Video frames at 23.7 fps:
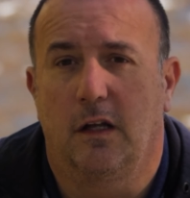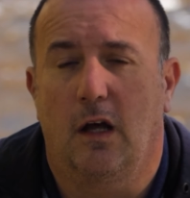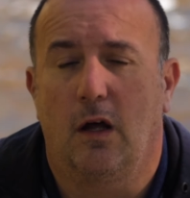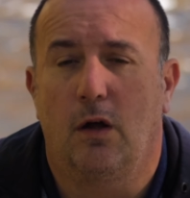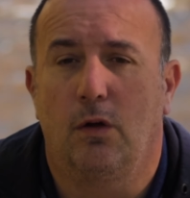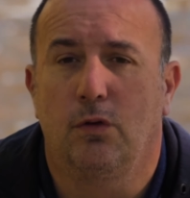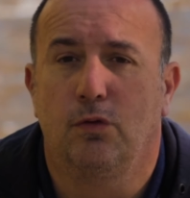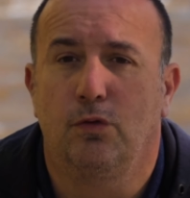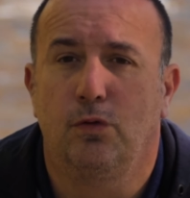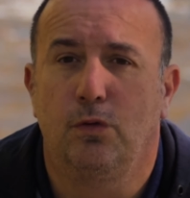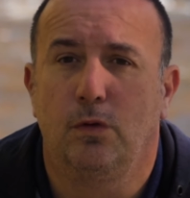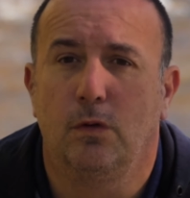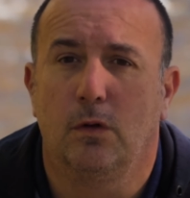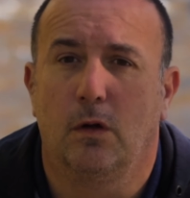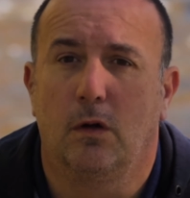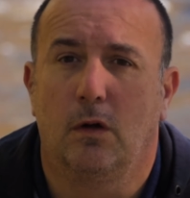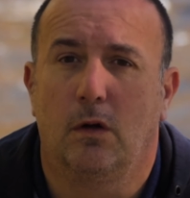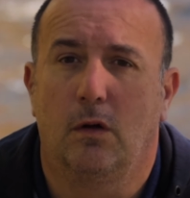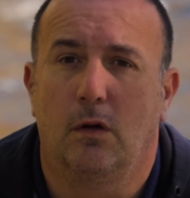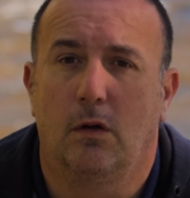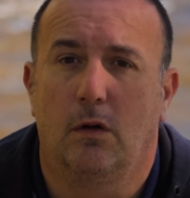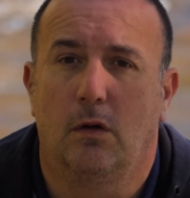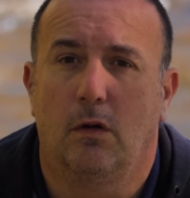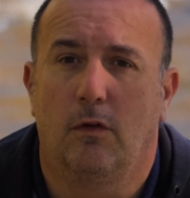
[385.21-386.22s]
rendus
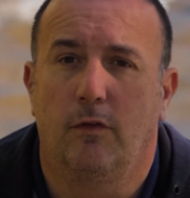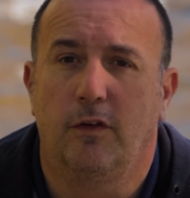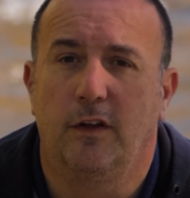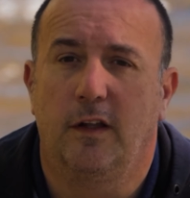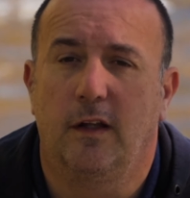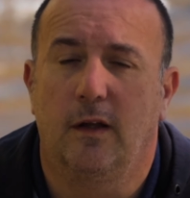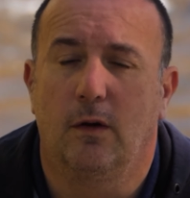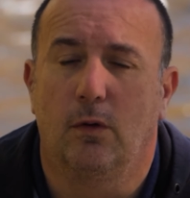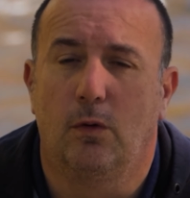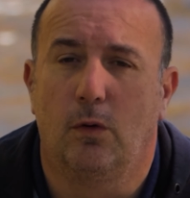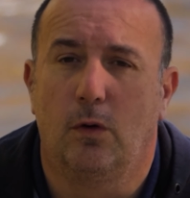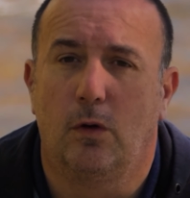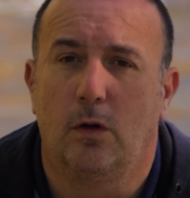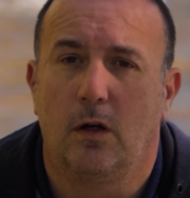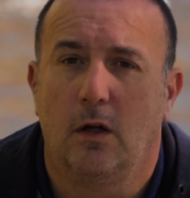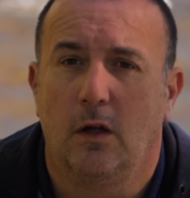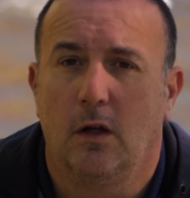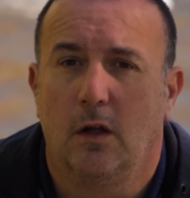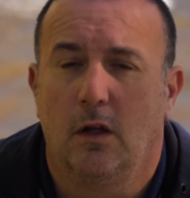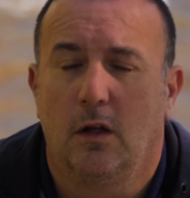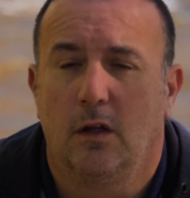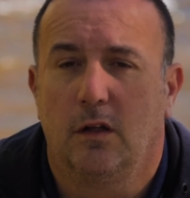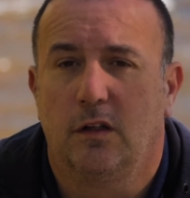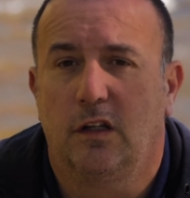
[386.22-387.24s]
euh, vidéo
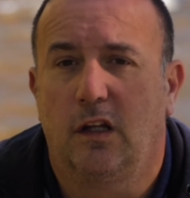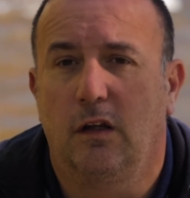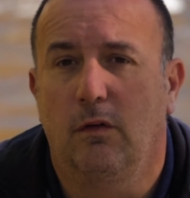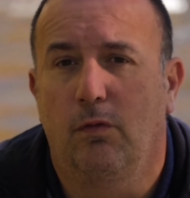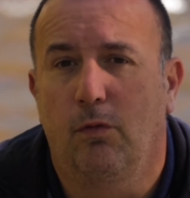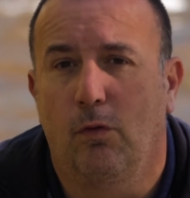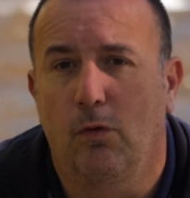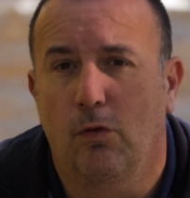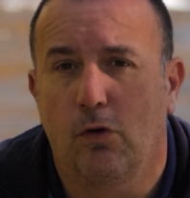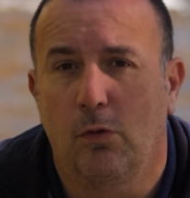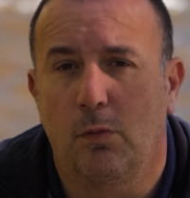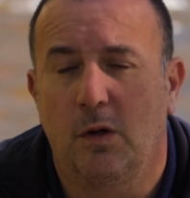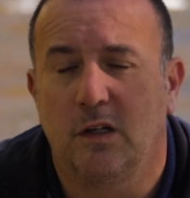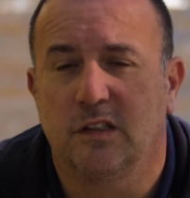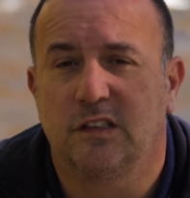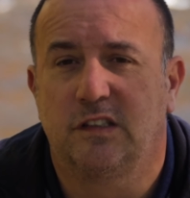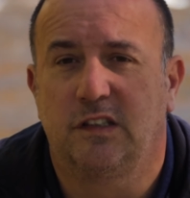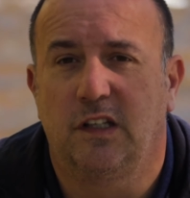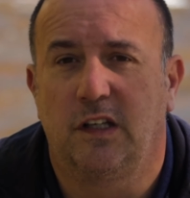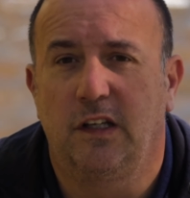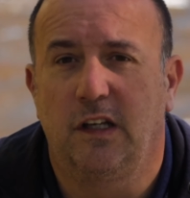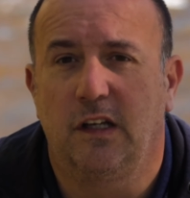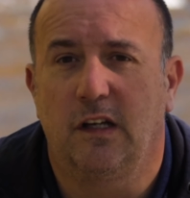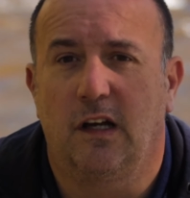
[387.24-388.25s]
qui vont
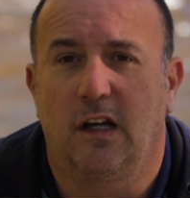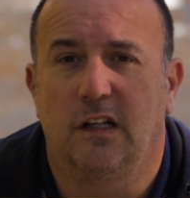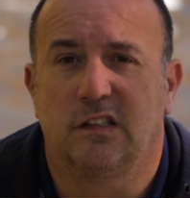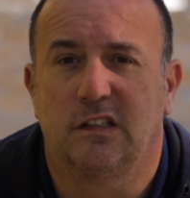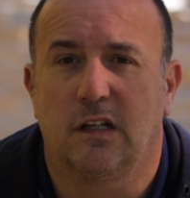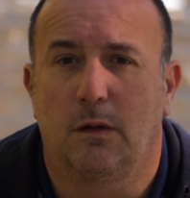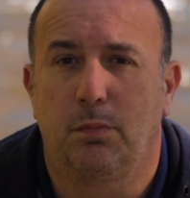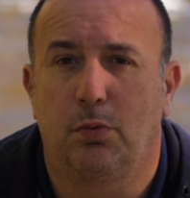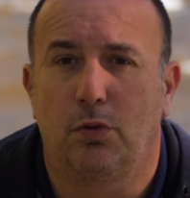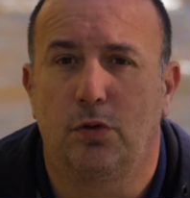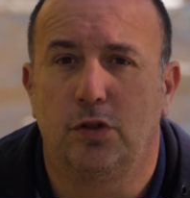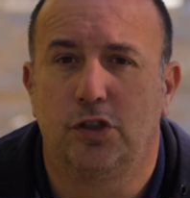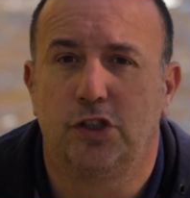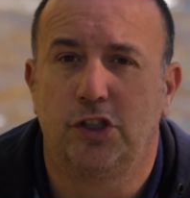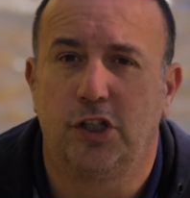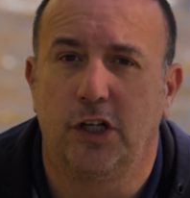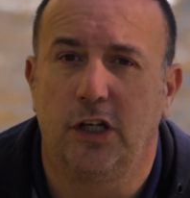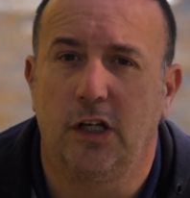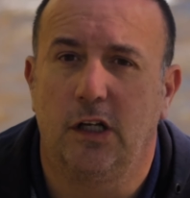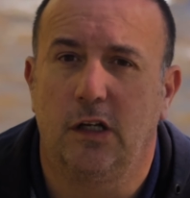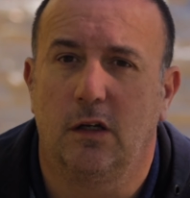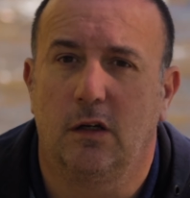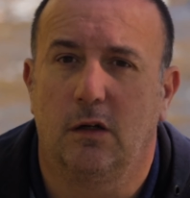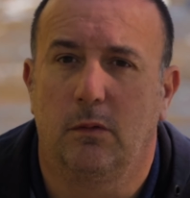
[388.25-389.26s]
commencer à
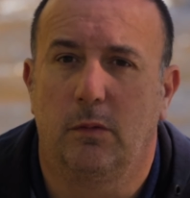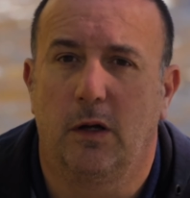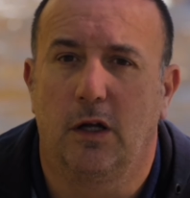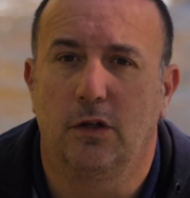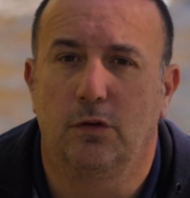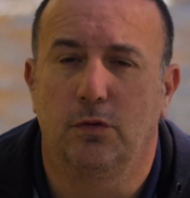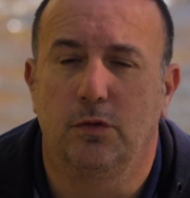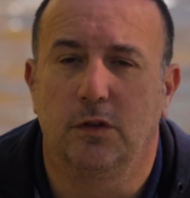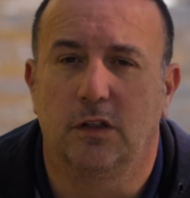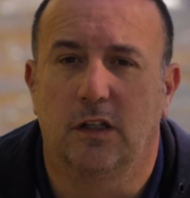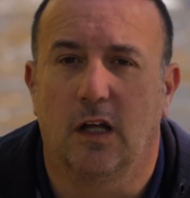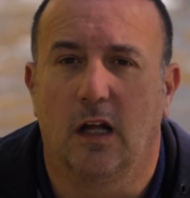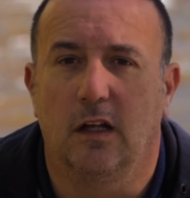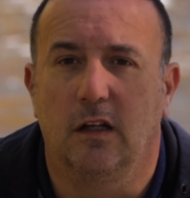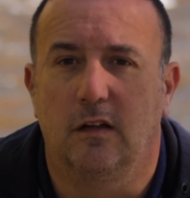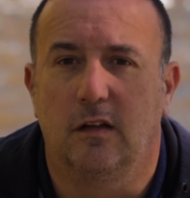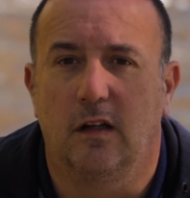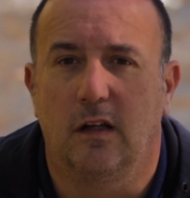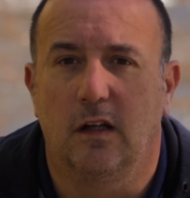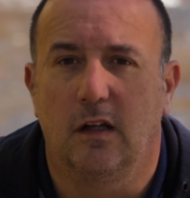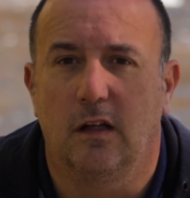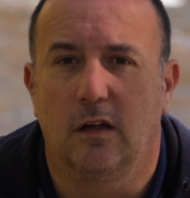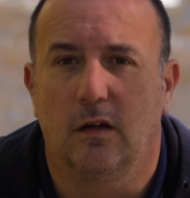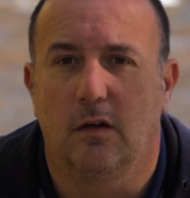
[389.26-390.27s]
s'approcher ben, d'une
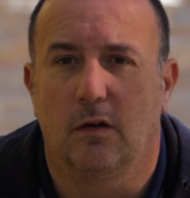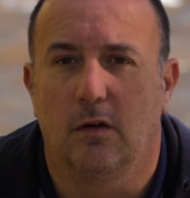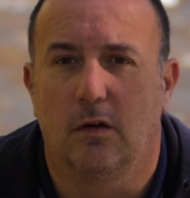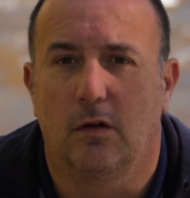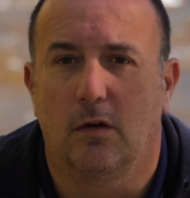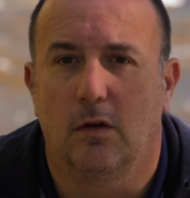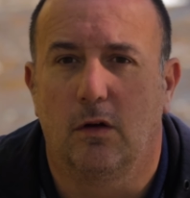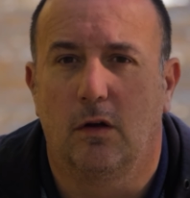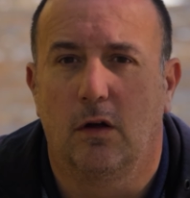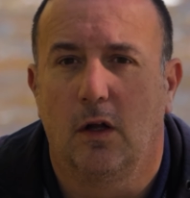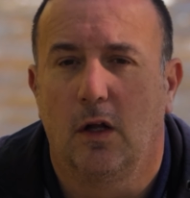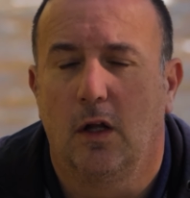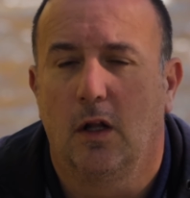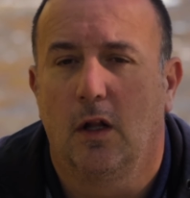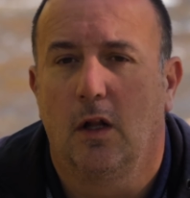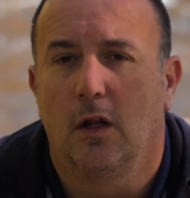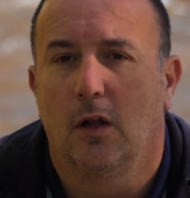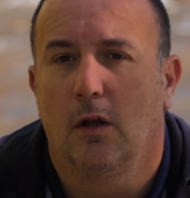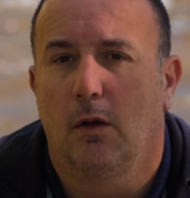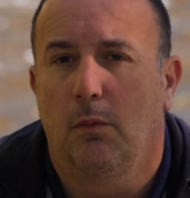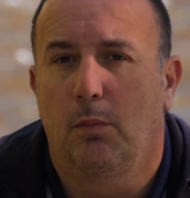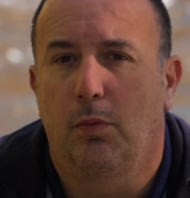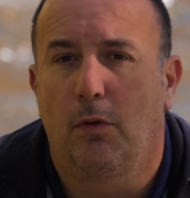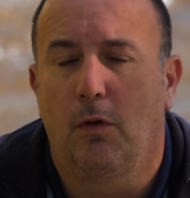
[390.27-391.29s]
qualité
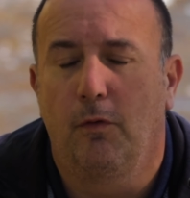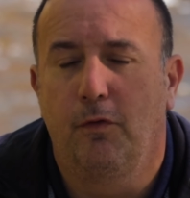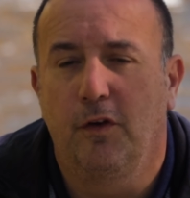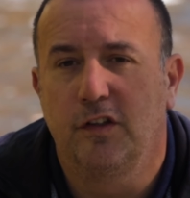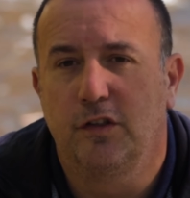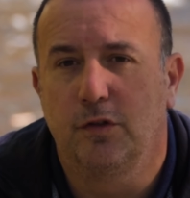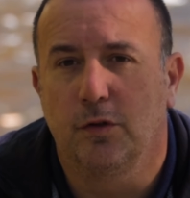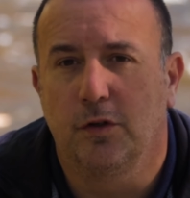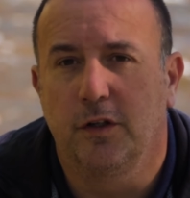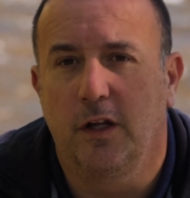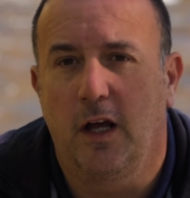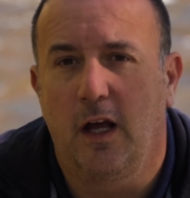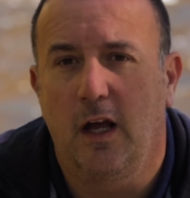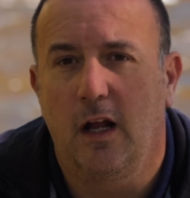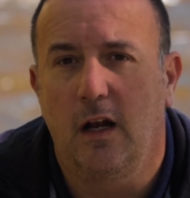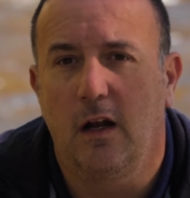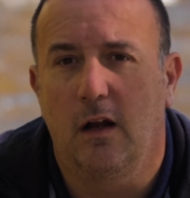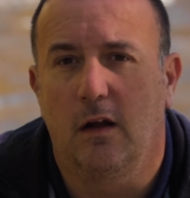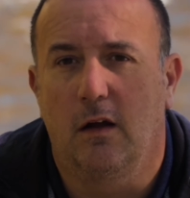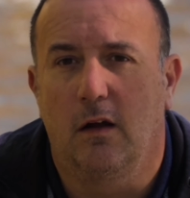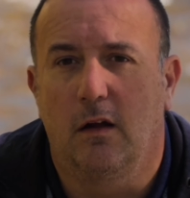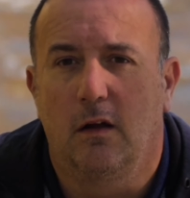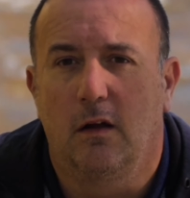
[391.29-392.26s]
professionnelle